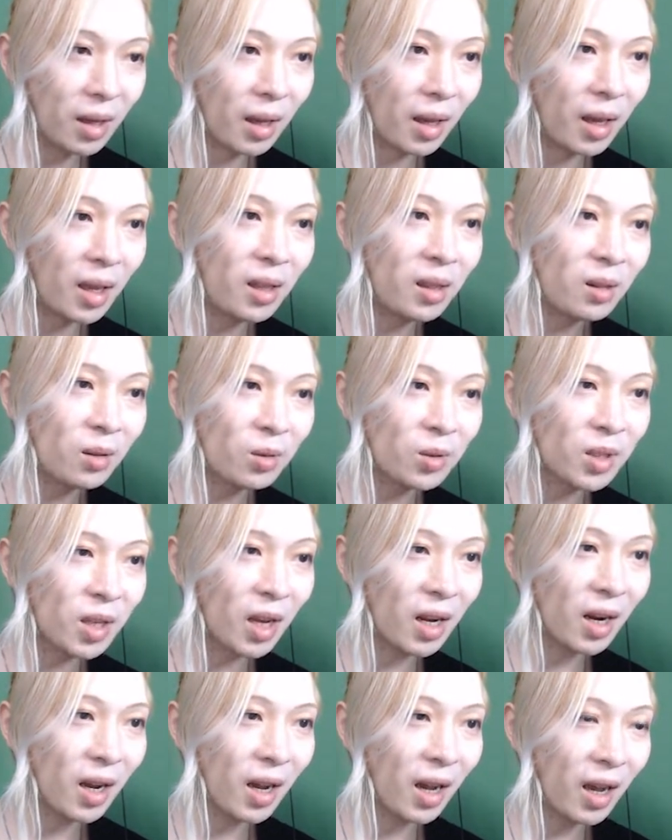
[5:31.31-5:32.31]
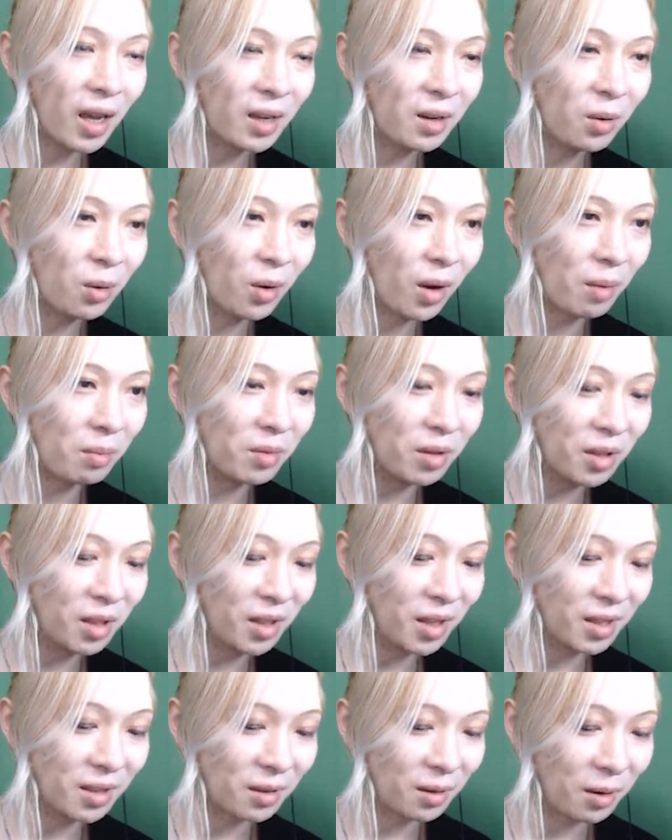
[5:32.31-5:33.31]
煙突から入る方が無理
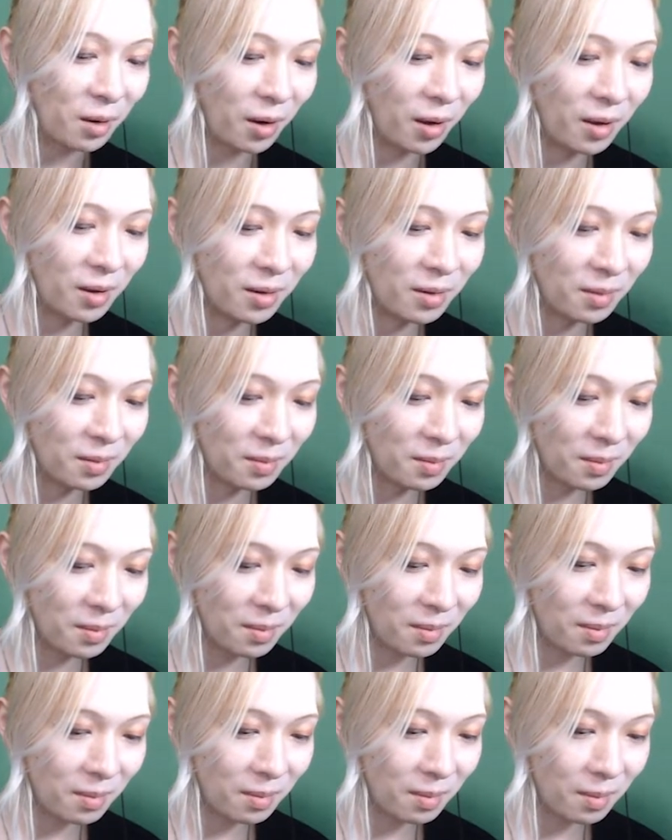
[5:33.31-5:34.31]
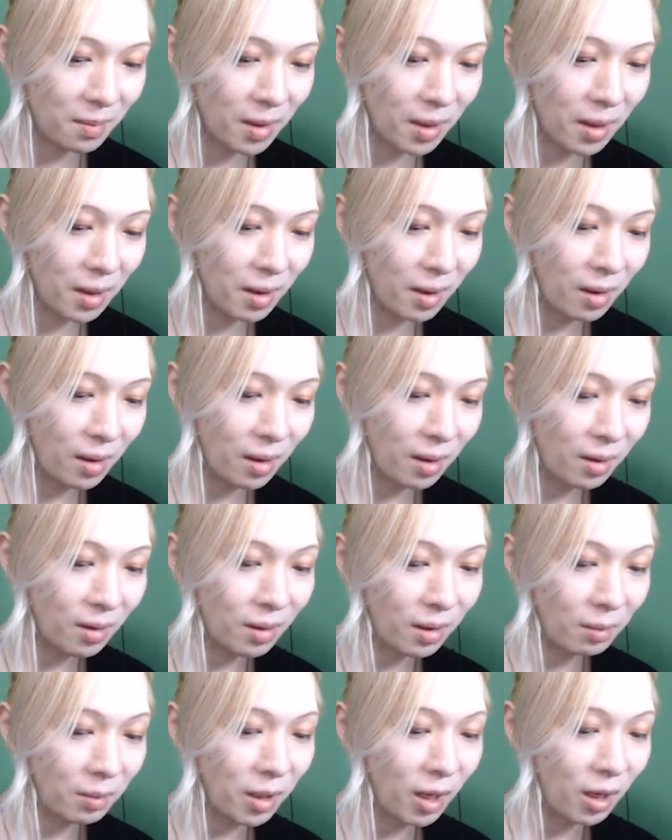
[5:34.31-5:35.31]
でしょう。
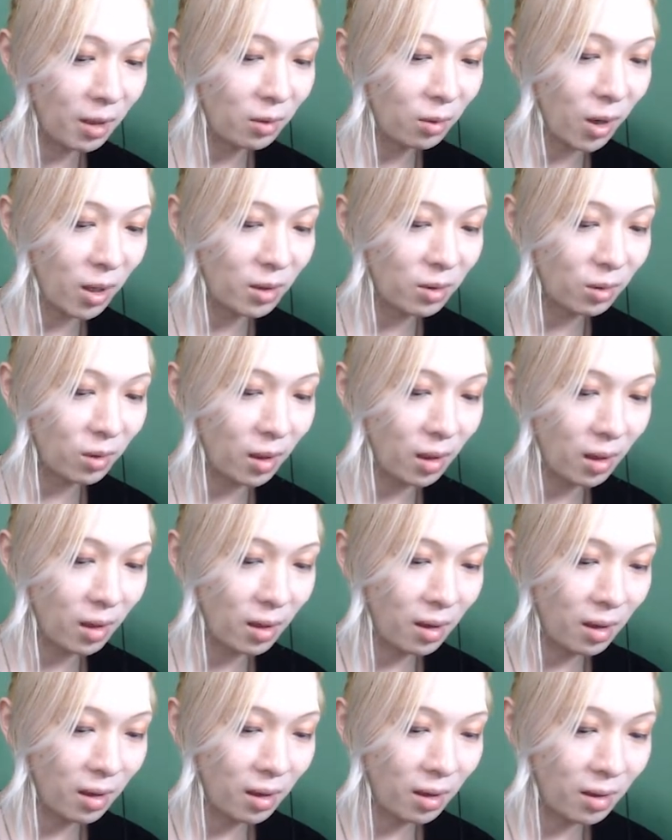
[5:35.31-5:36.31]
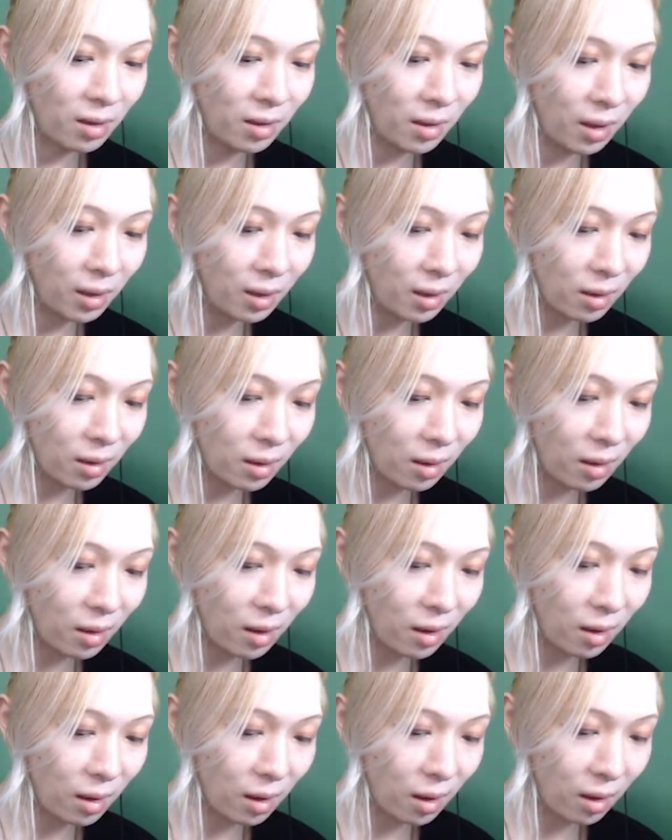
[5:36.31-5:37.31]
波平とカツオだ。逃げな
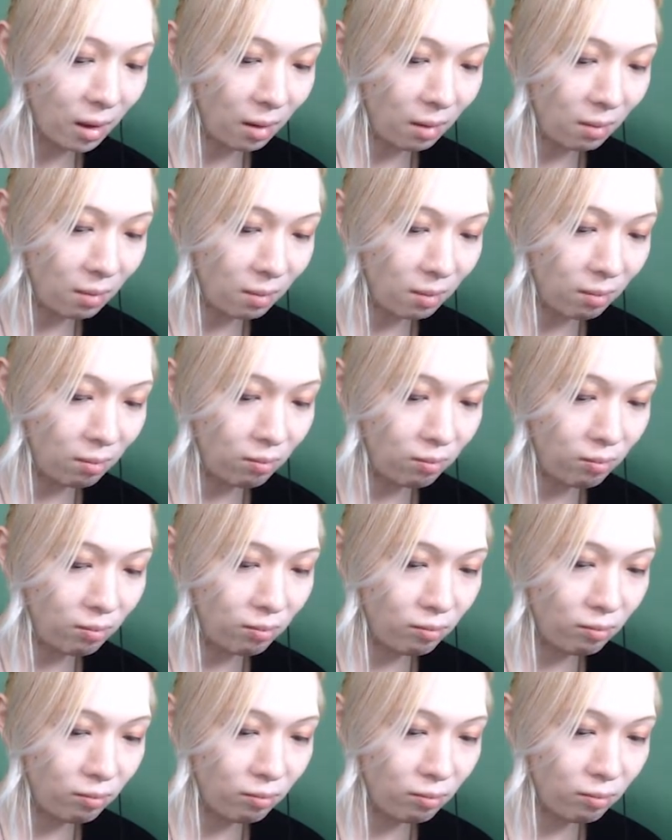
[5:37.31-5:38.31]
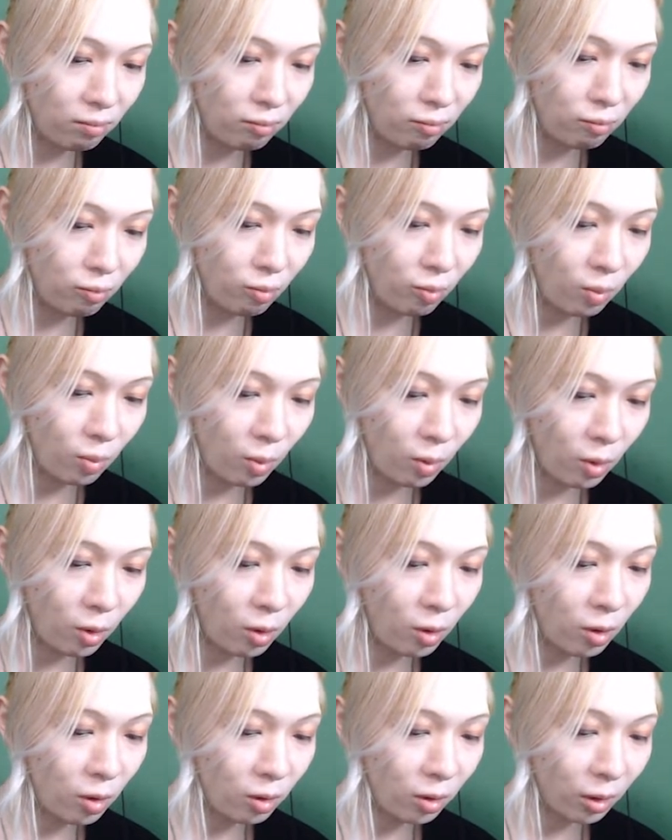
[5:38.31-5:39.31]
きゃー。
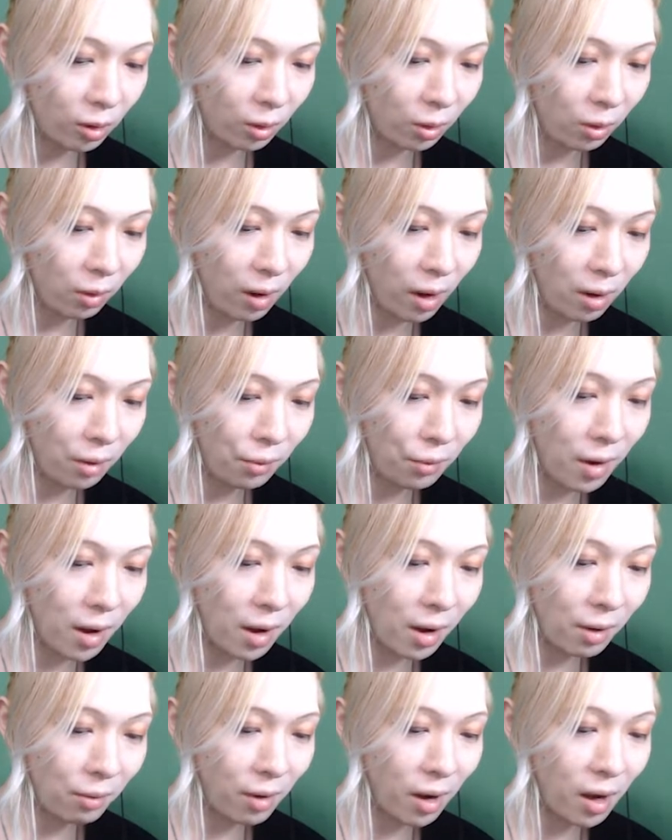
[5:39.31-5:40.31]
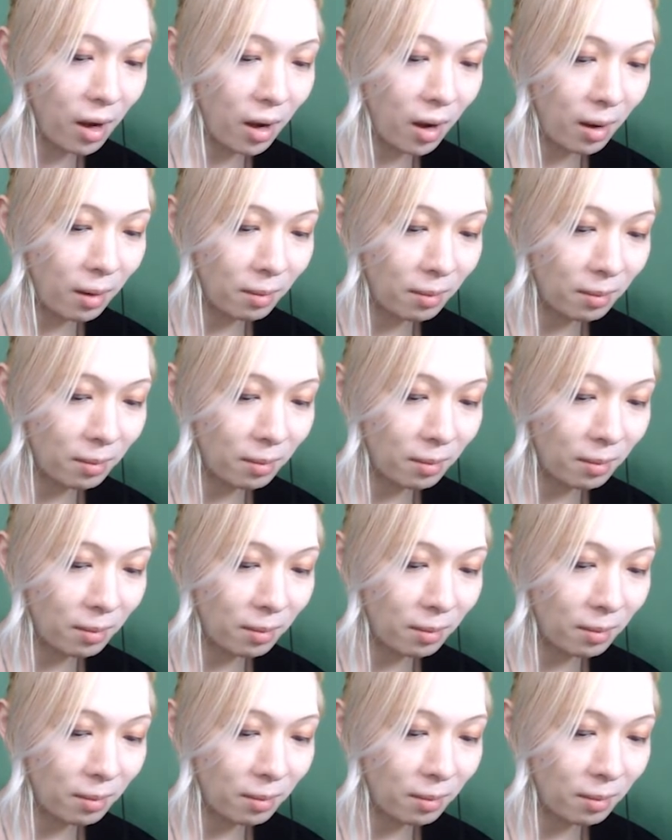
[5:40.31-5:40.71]
なんだこれは。わー。